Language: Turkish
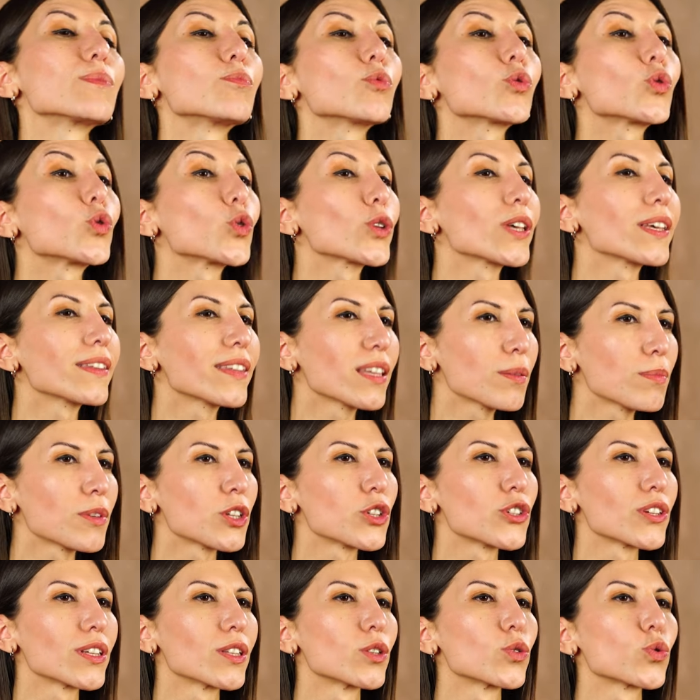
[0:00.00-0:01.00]
Çabuk
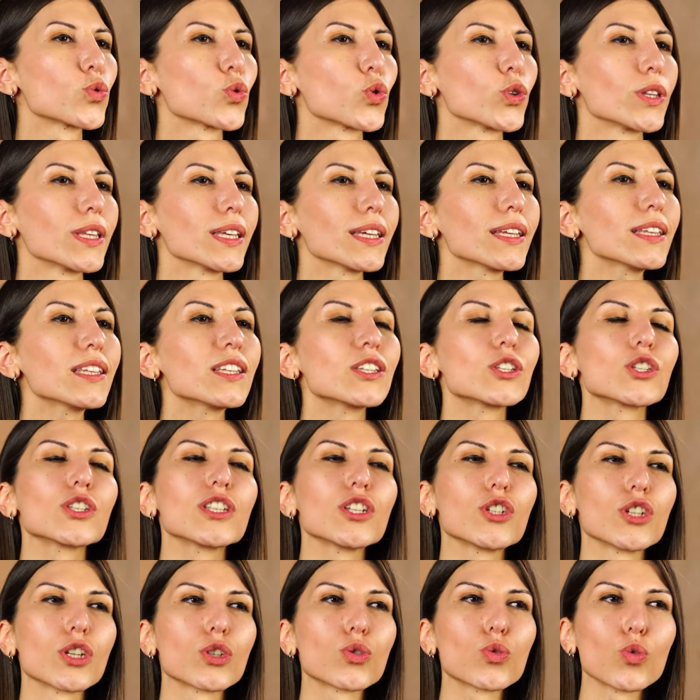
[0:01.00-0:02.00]
tüketemeyeceğiniz ürünlerin
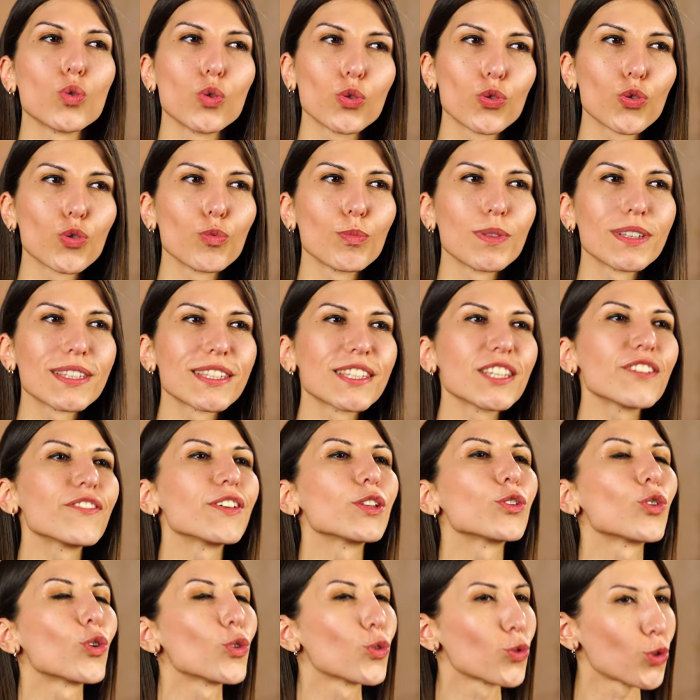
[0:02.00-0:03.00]
hızlıca
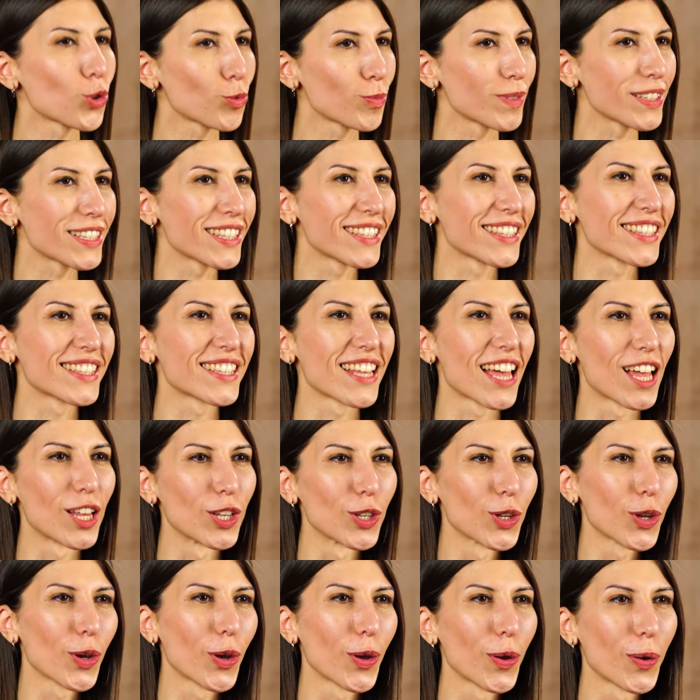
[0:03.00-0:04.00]
soğutulmasını ve dondurulmasını
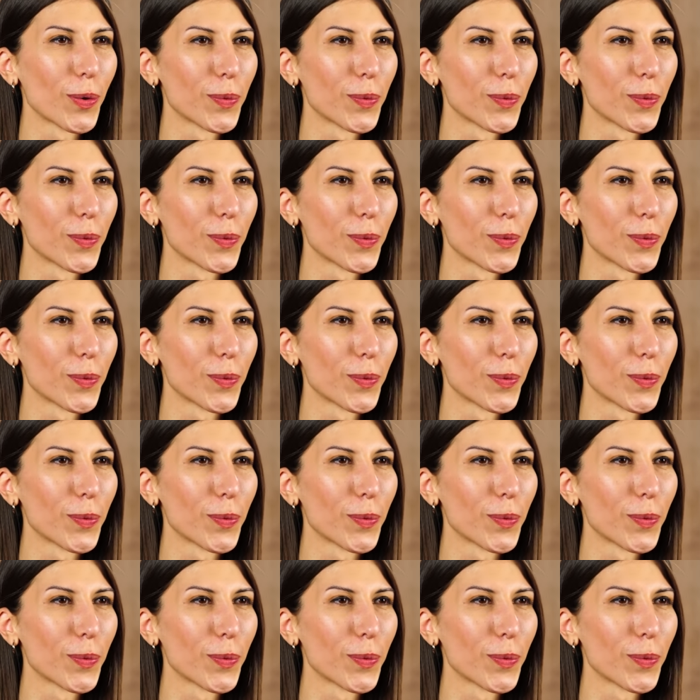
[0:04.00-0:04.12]
sağlıyor.